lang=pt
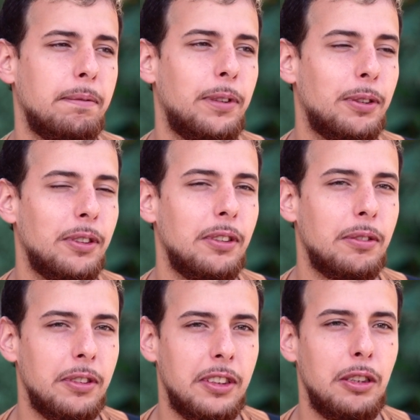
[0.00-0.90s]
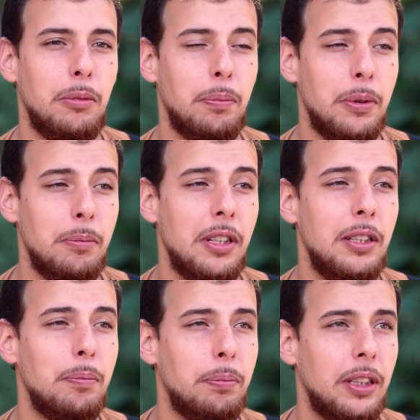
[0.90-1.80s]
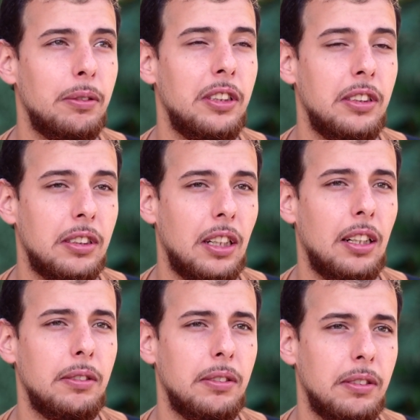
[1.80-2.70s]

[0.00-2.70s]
Foi quando eu consegui meu primeiro emprego registrado.